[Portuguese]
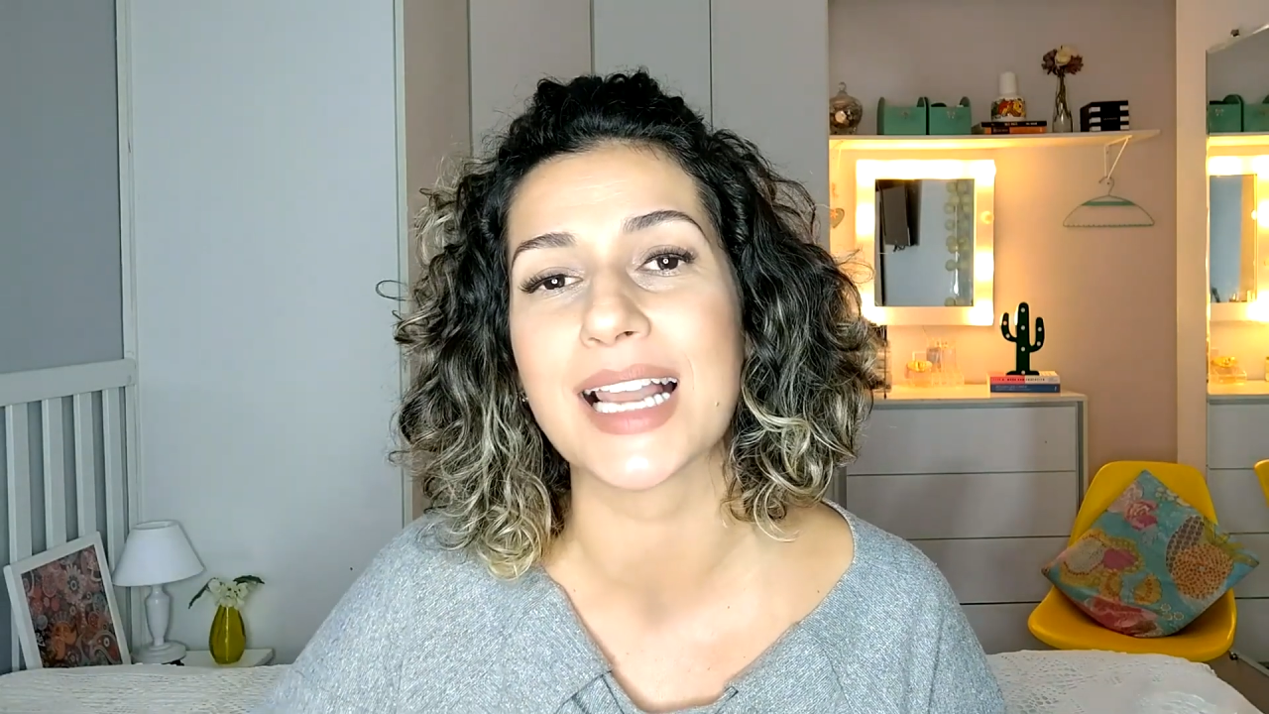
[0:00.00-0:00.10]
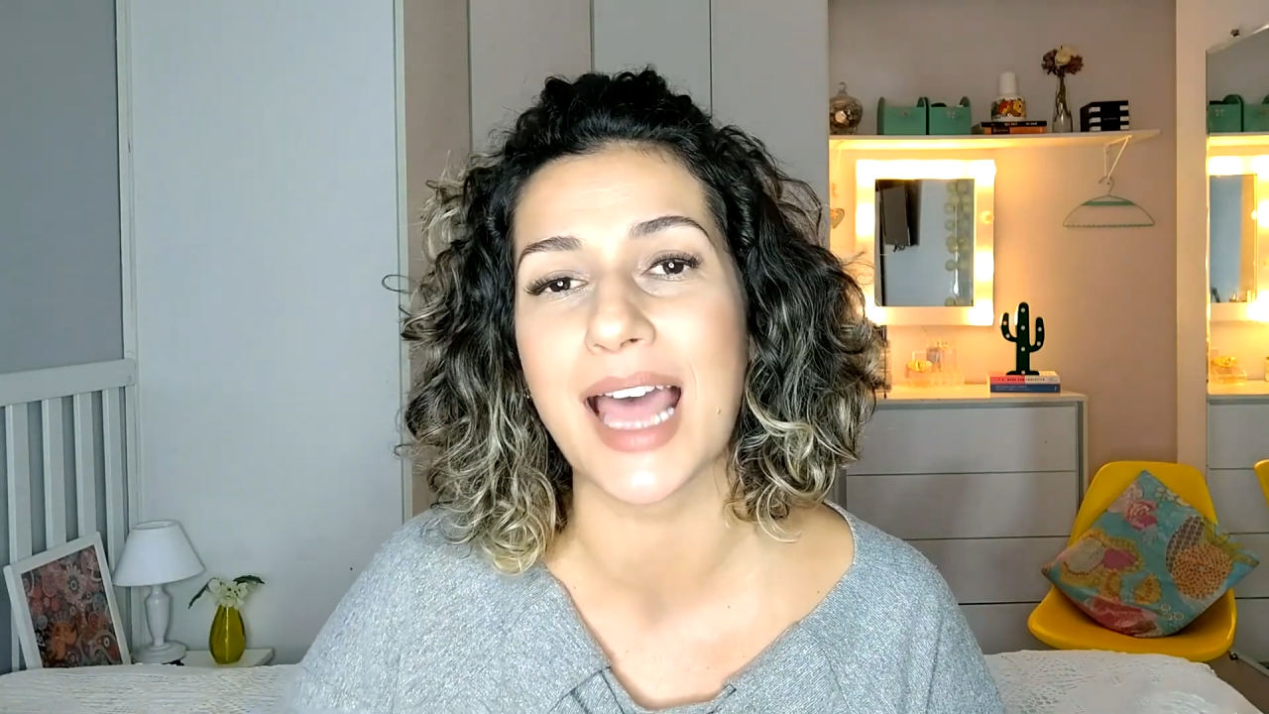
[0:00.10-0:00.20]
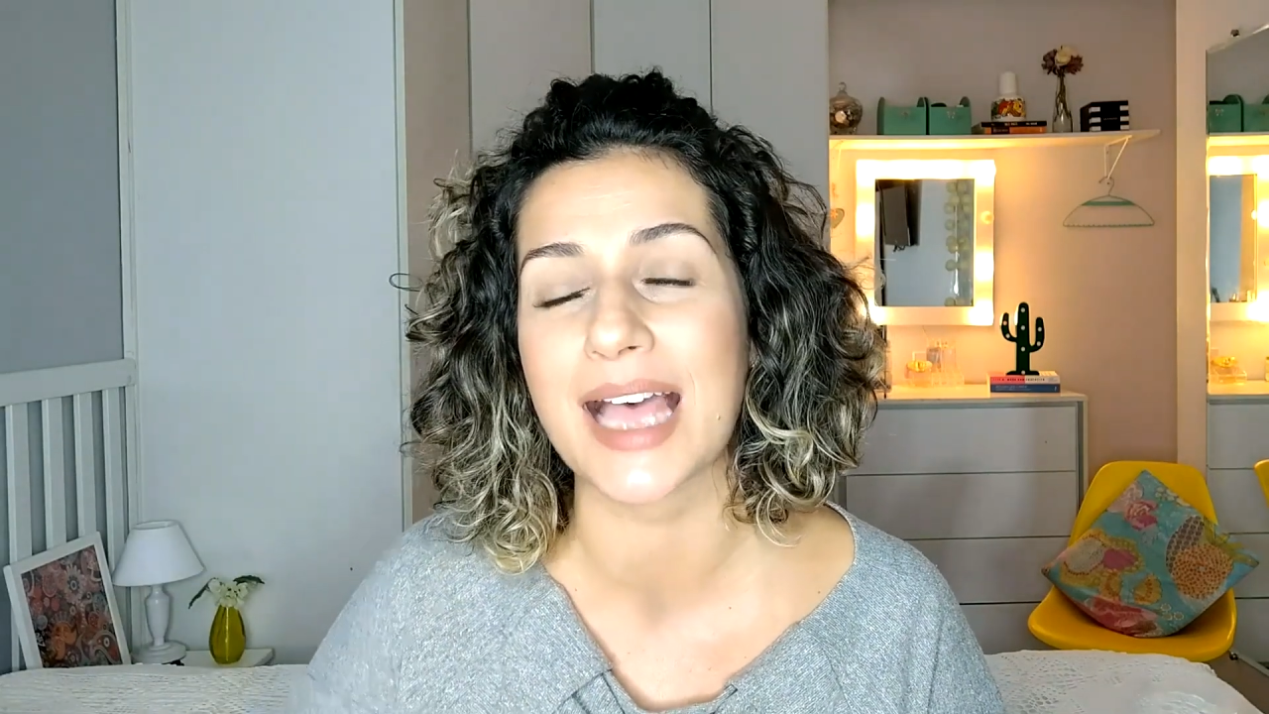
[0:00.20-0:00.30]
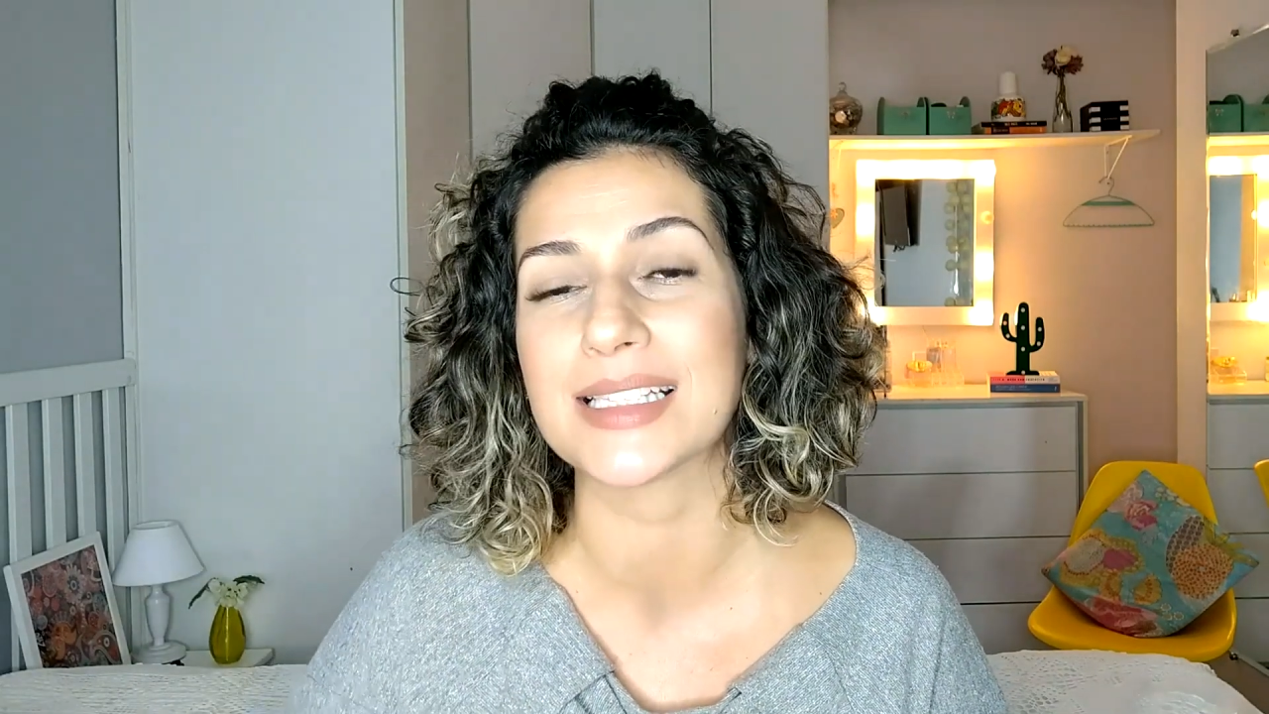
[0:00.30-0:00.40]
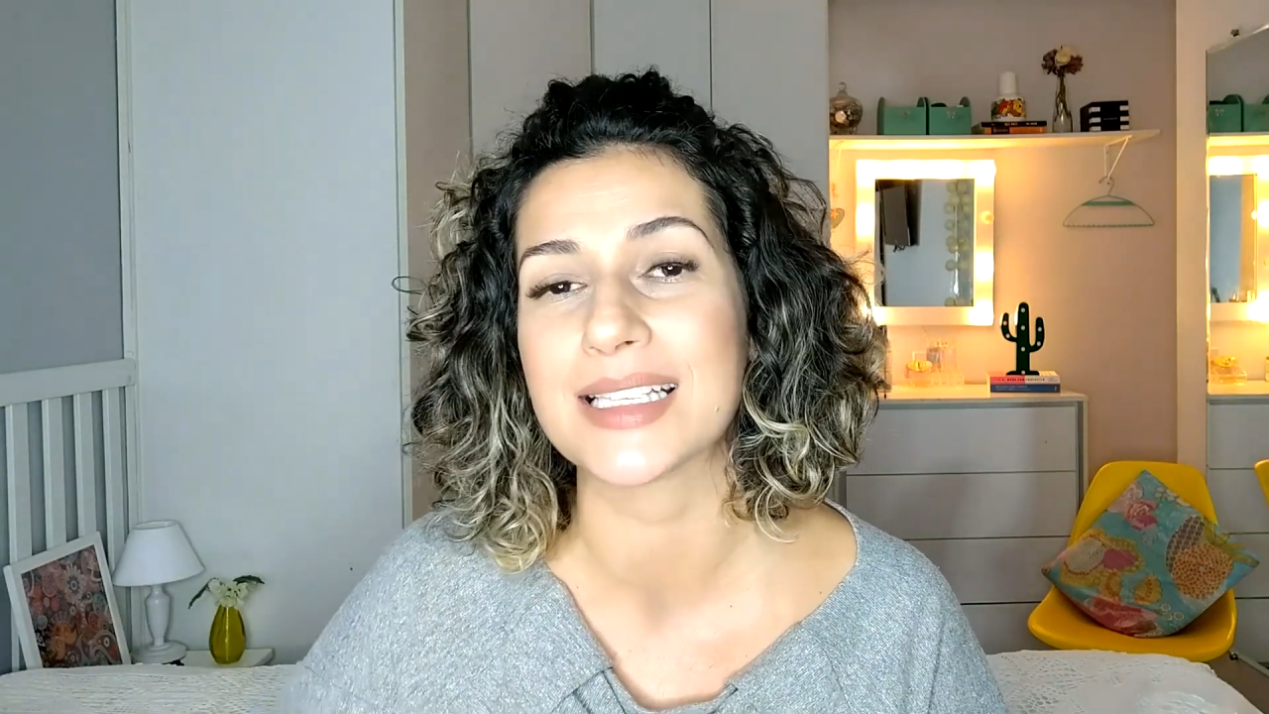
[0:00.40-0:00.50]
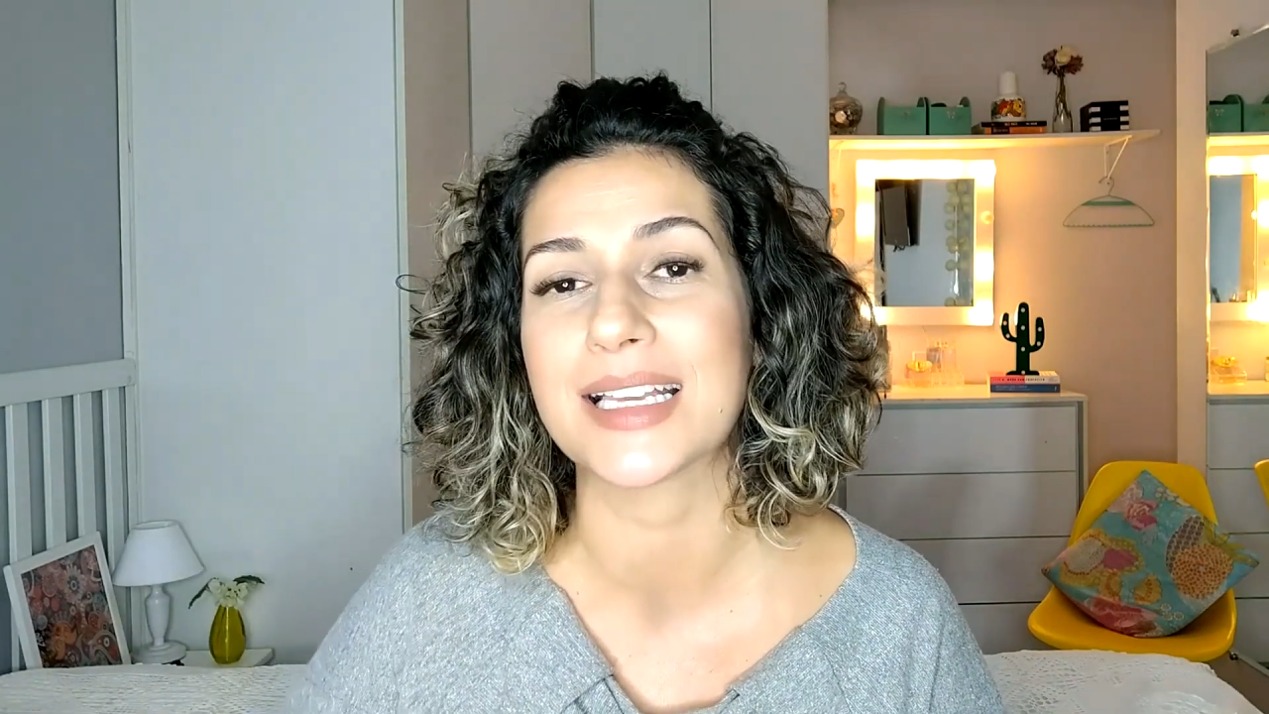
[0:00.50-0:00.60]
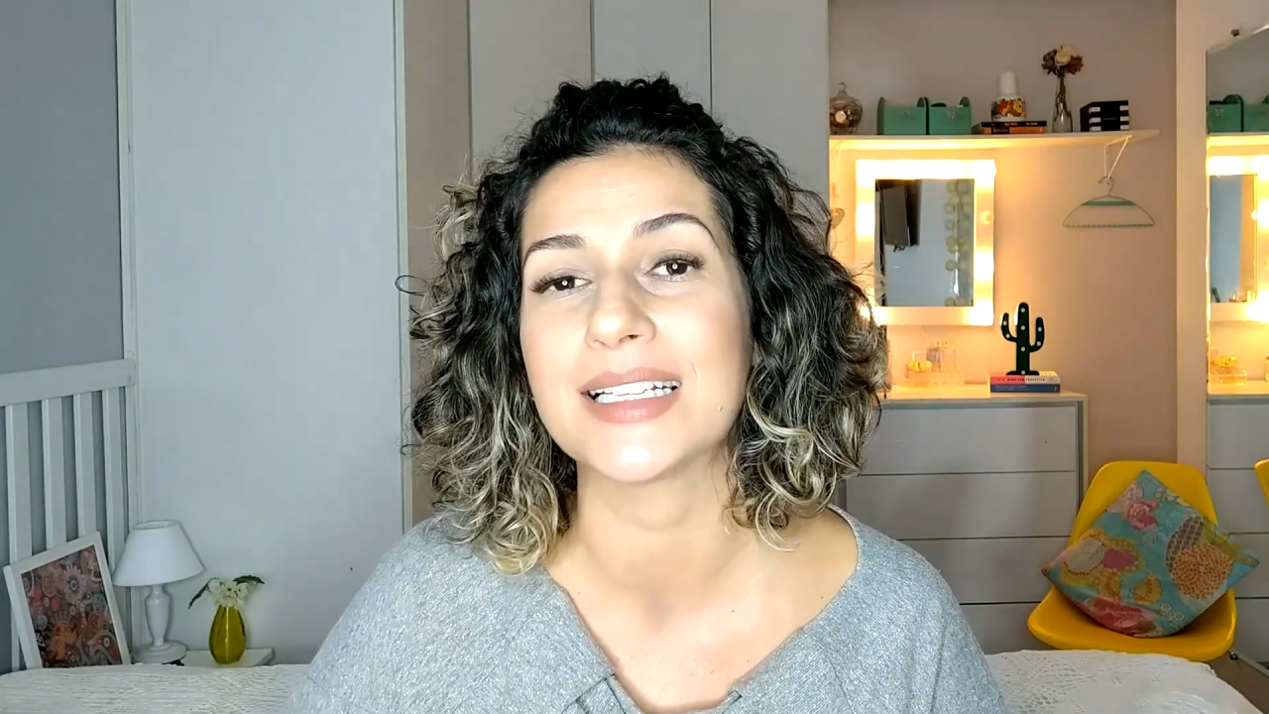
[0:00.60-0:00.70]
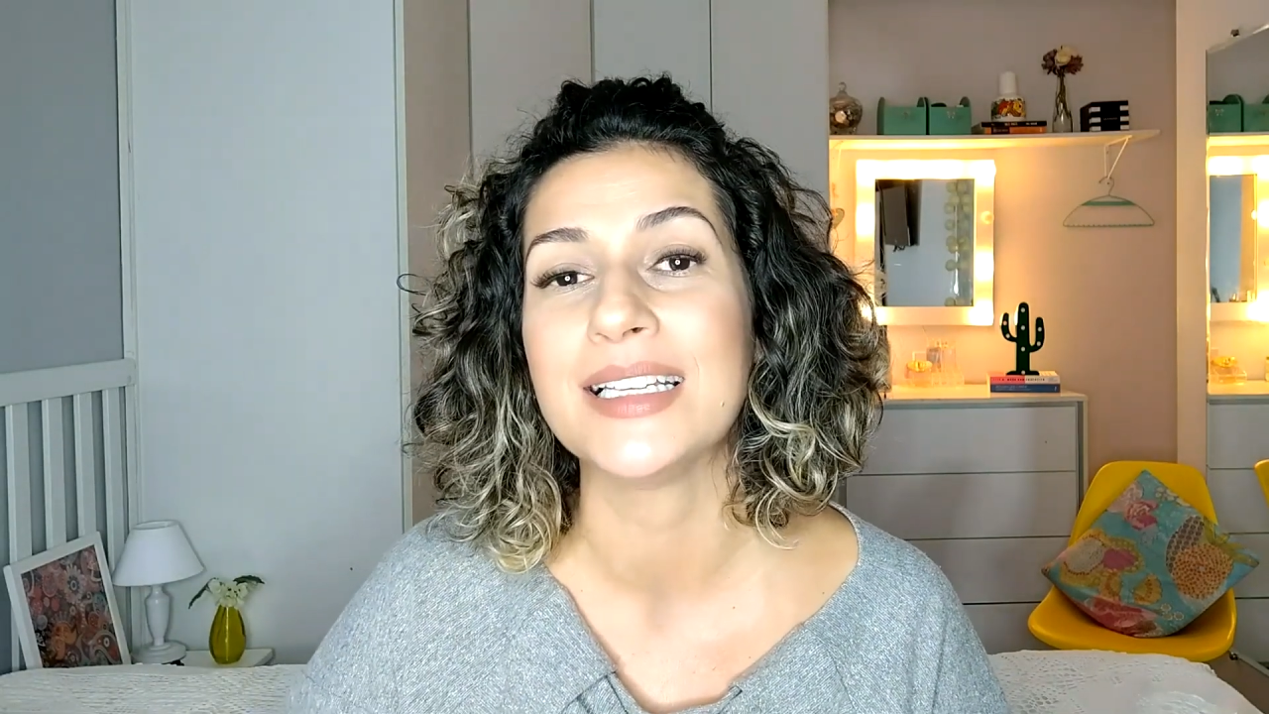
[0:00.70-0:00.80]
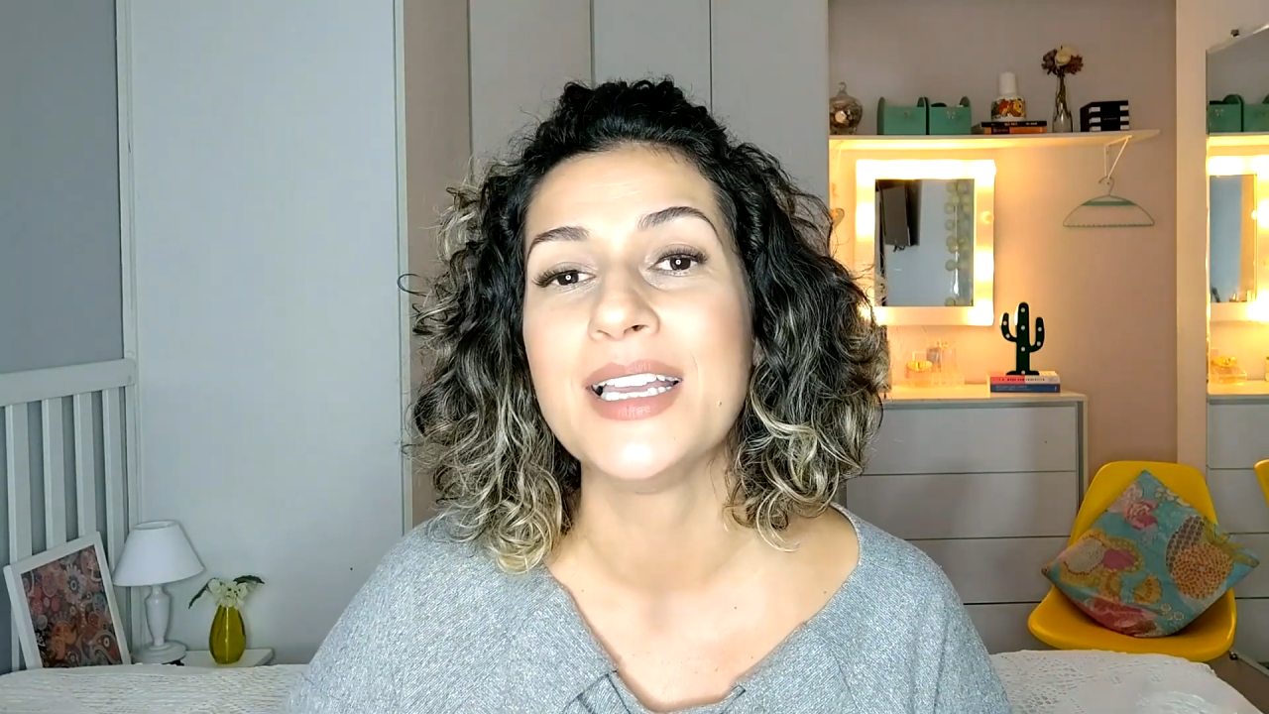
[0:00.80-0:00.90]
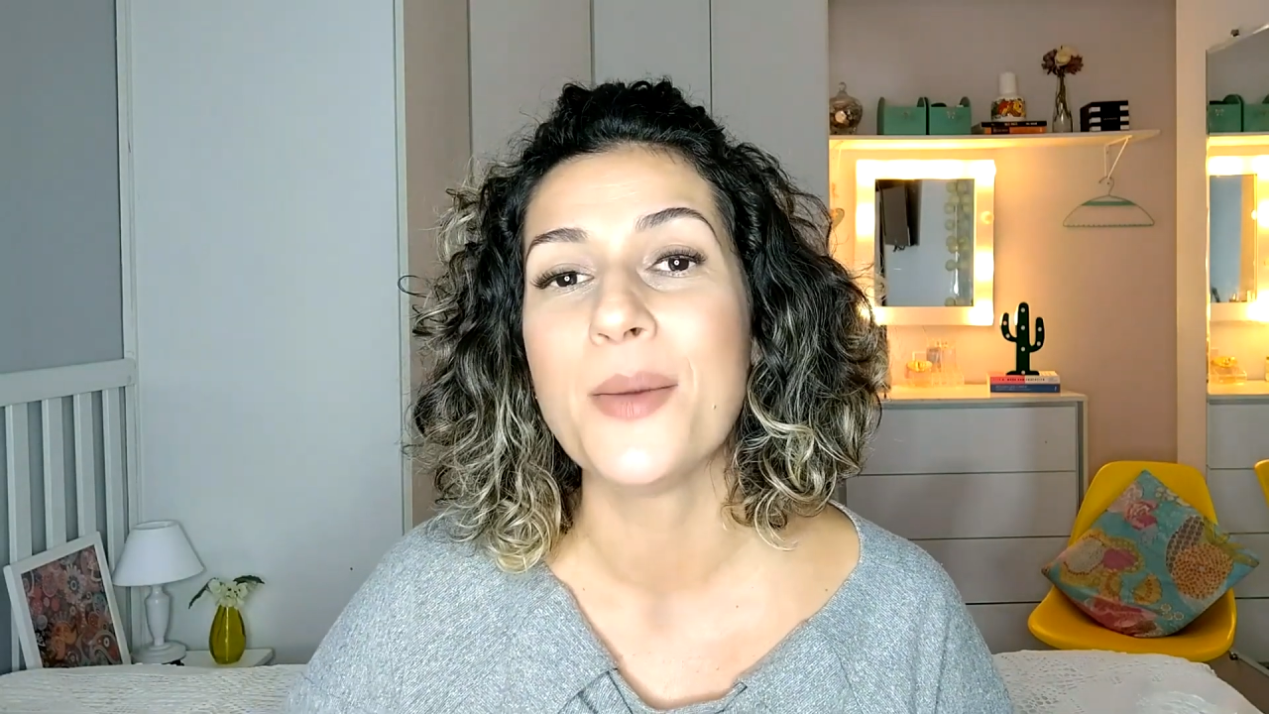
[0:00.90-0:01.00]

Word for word: clássica,